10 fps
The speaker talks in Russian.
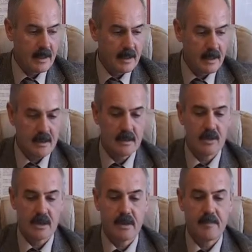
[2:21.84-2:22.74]
есть
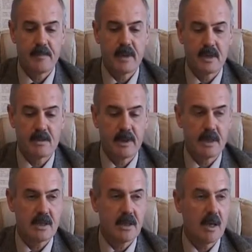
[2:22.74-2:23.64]
уже
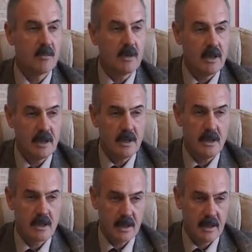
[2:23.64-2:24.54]
распоряжение об увеличении
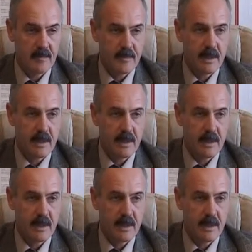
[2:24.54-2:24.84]
числа,